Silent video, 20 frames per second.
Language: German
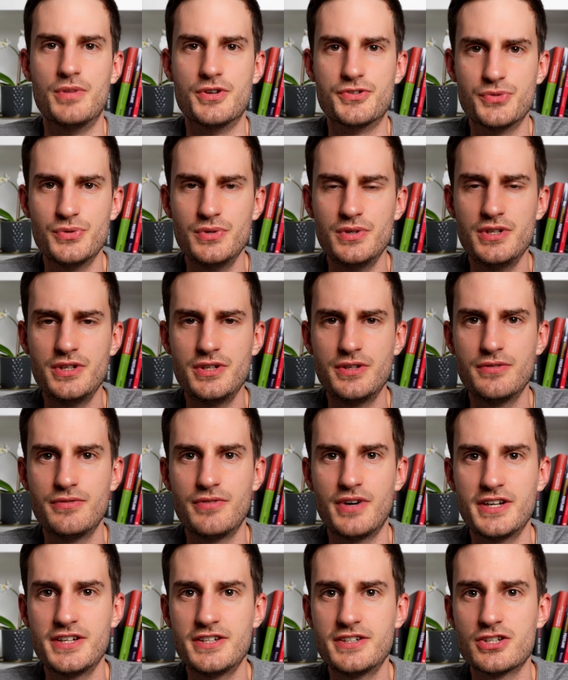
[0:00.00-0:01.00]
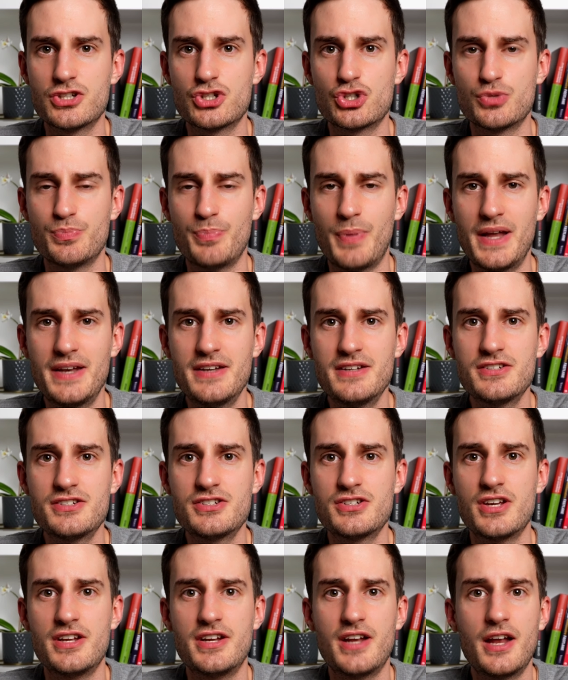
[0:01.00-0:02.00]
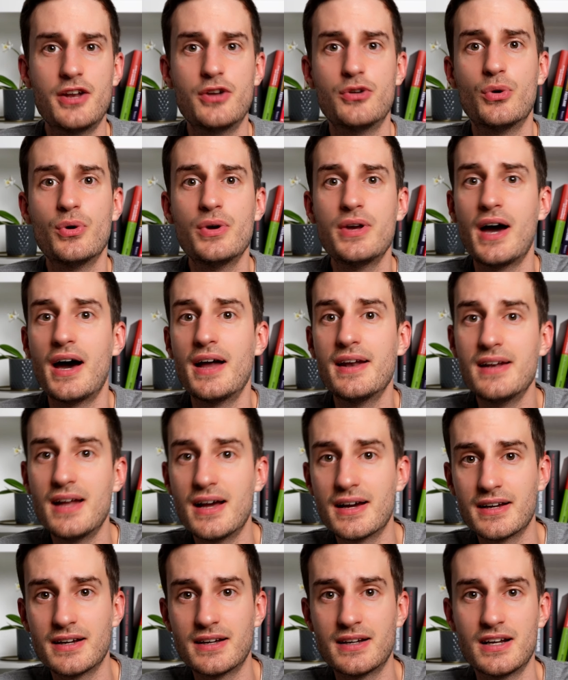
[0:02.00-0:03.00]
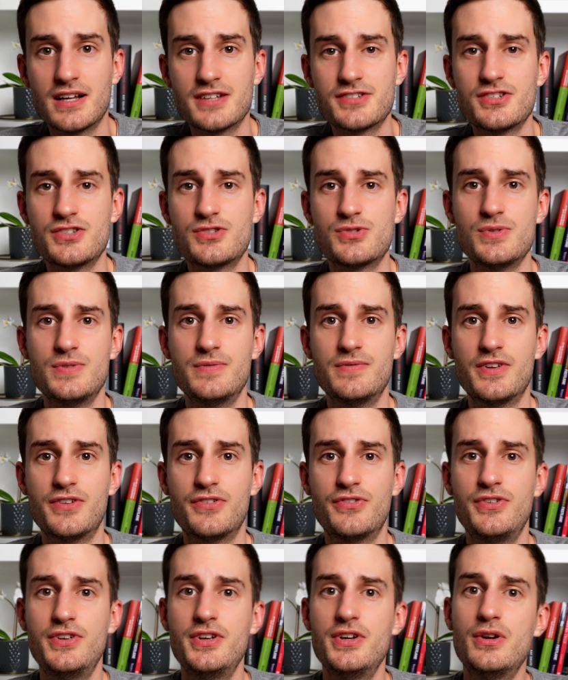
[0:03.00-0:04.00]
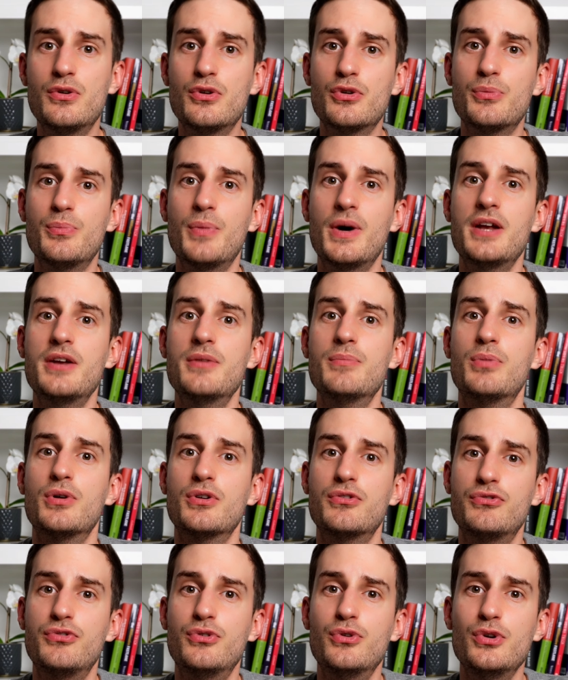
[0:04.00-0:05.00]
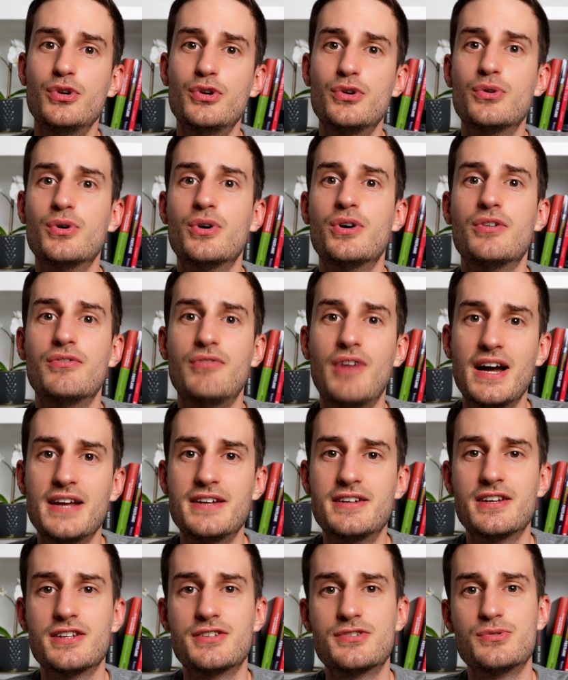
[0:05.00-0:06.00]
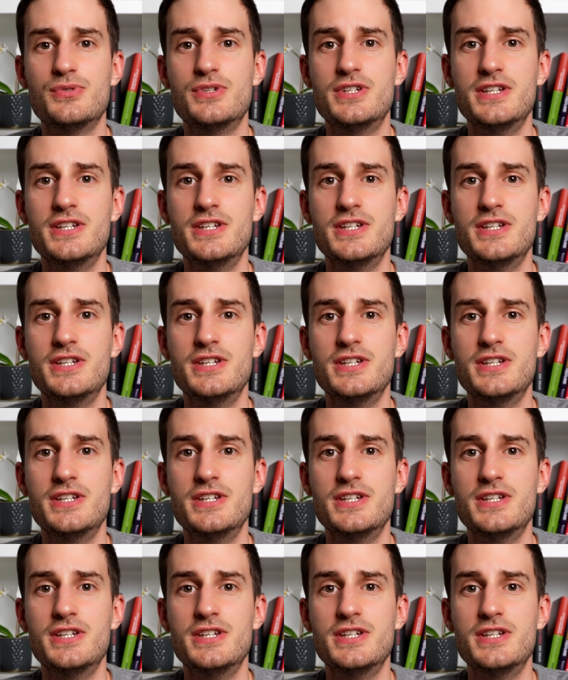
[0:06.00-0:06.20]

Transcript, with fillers: Persönlich fand ich das spannend, in eine neue Anlageklasse zu investieren und mein Portfolio noch weiter zu